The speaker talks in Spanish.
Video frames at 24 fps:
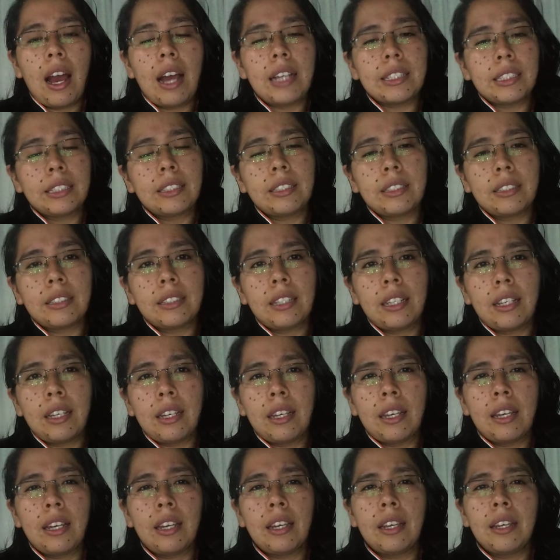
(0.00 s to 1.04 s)
Así
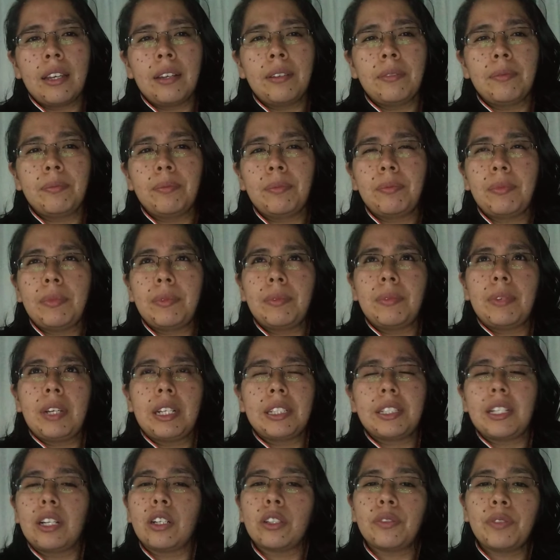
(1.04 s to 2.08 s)

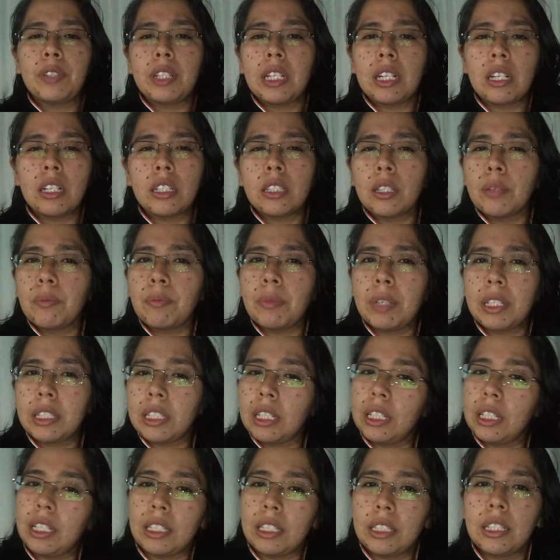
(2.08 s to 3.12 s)
hacia los finales de
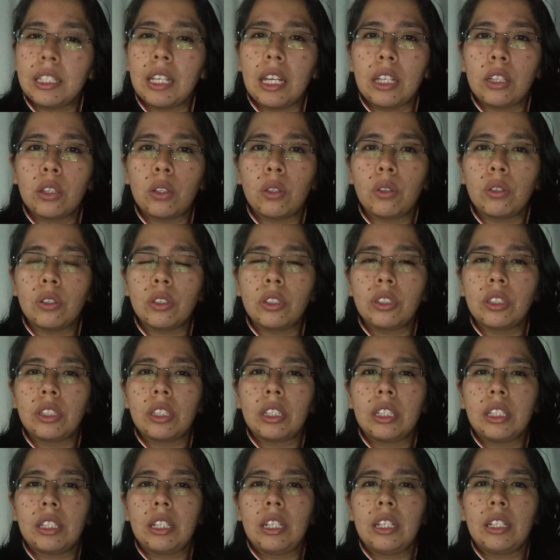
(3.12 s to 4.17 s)
1700
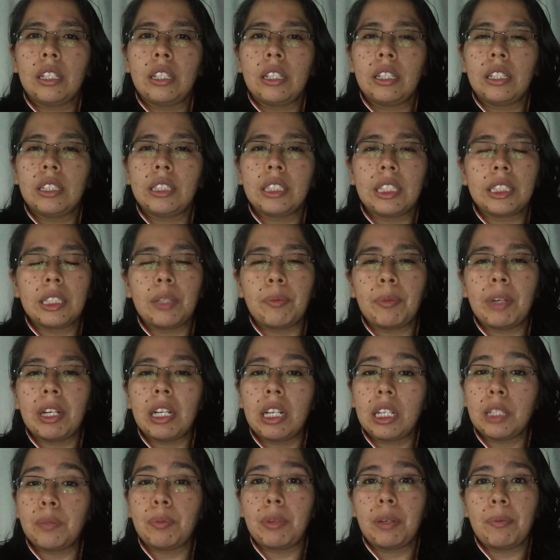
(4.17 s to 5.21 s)
se
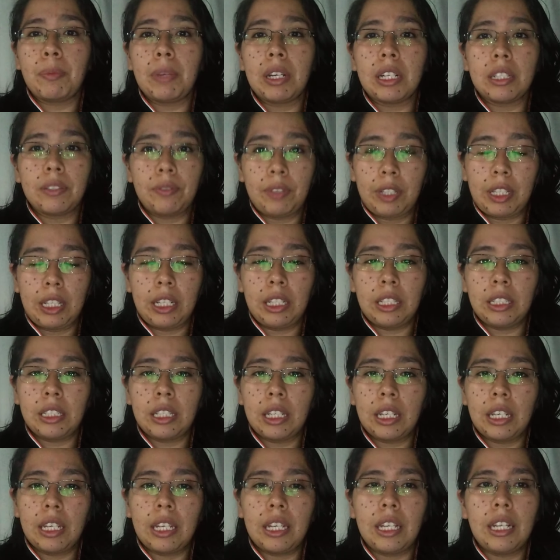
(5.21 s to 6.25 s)
siembran las primeras vides
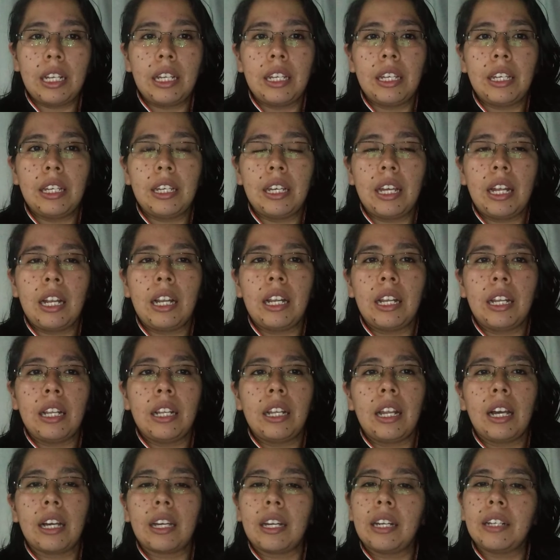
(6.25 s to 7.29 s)

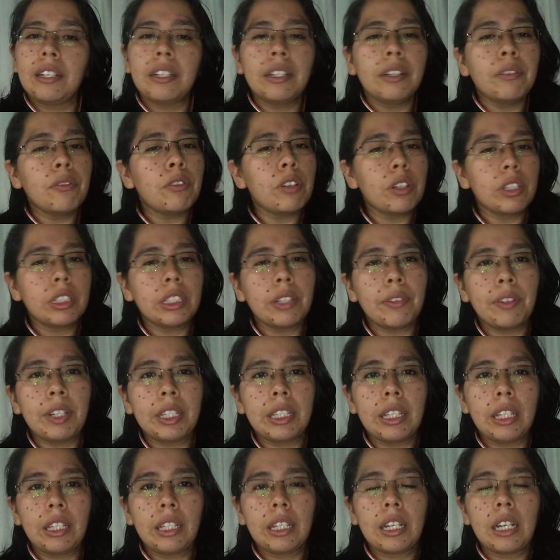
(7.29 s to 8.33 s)
y la gran influencia
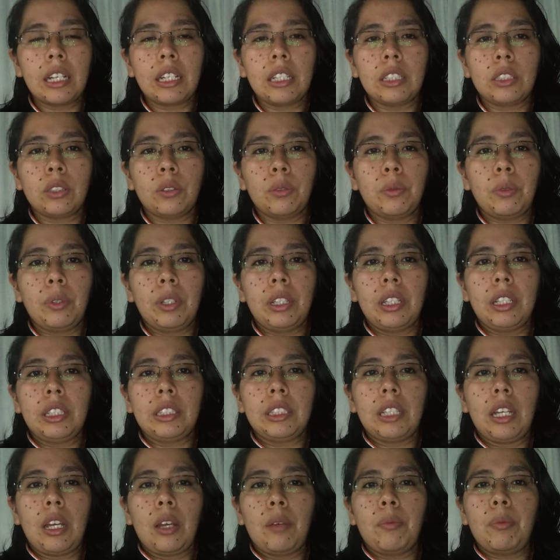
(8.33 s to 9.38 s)
británica que estuvo en
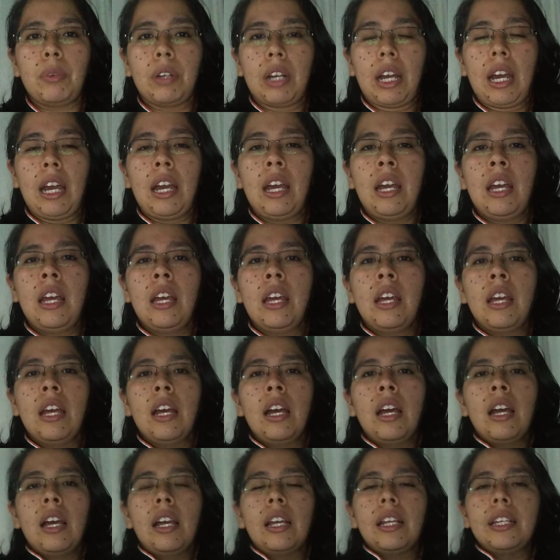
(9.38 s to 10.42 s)
esta época
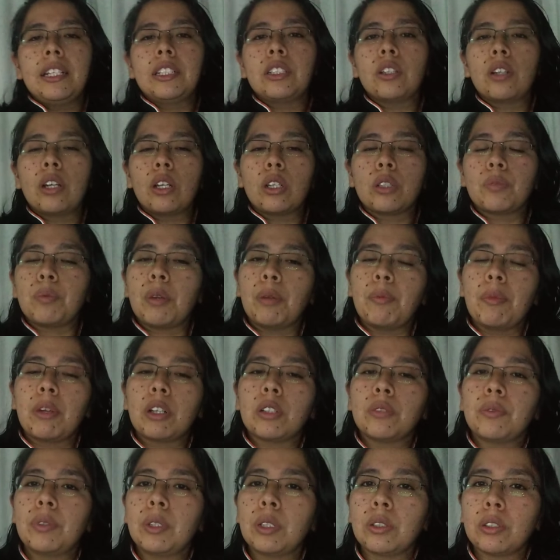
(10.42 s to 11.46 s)
hizo que los
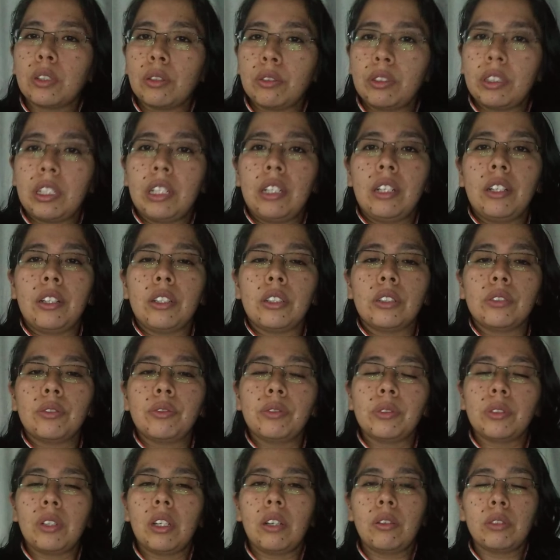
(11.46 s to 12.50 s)
primeros vinos
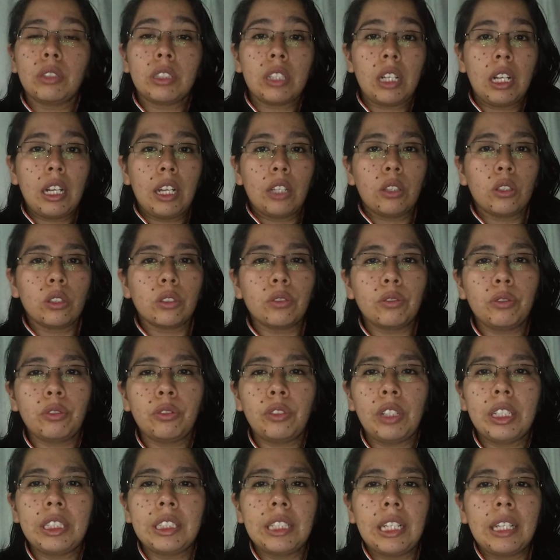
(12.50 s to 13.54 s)
australianos, australianos
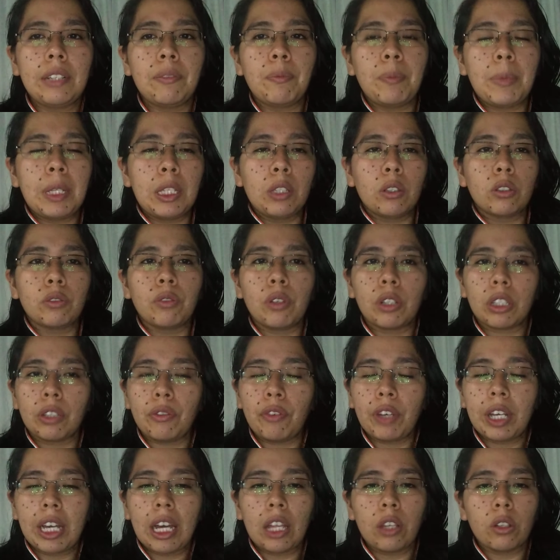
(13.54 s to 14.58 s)
fuesen vinos
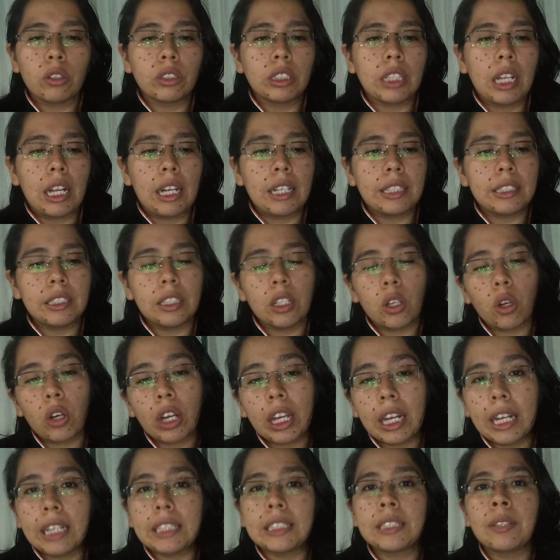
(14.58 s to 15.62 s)
fortificados al estilo
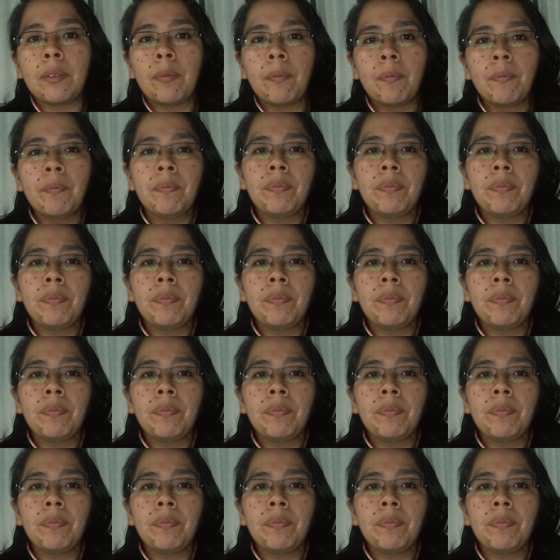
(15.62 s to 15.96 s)
Jerez.